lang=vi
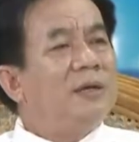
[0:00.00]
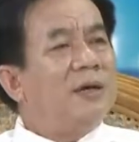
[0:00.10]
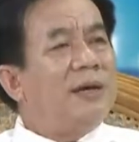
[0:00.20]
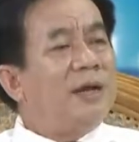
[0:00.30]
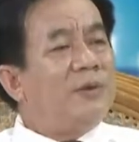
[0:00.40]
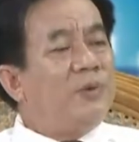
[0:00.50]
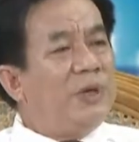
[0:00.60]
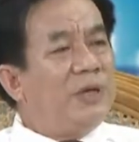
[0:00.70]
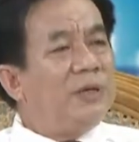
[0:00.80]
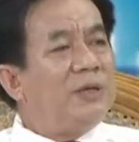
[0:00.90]
ở đảo Trung
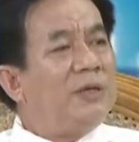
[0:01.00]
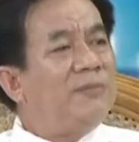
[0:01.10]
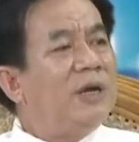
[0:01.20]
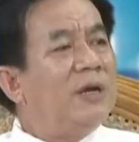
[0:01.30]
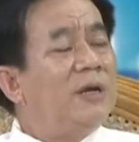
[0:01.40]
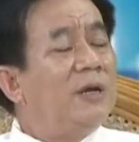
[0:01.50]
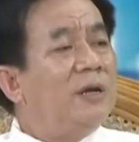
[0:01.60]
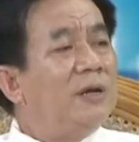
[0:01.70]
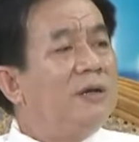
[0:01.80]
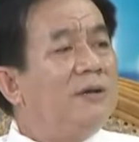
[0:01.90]
Nguyên nhưng mà
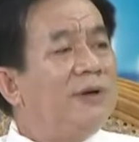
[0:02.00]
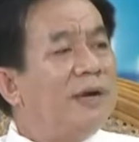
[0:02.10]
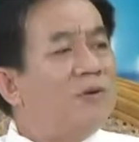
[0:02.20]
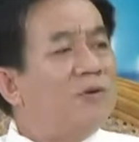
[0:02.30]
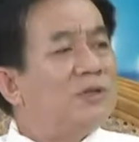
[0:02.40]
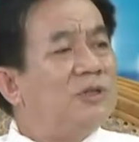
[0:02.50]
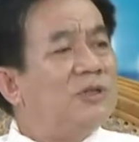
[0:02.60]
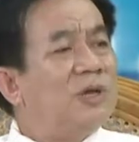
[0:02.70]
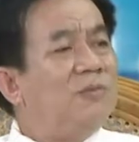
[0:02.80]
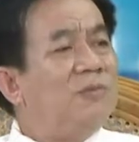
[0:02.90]
đưa vào sinh
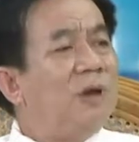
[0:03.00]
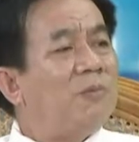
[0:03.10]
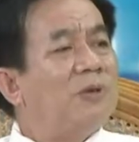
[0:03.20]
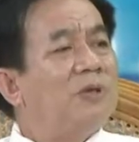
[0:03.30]
sống học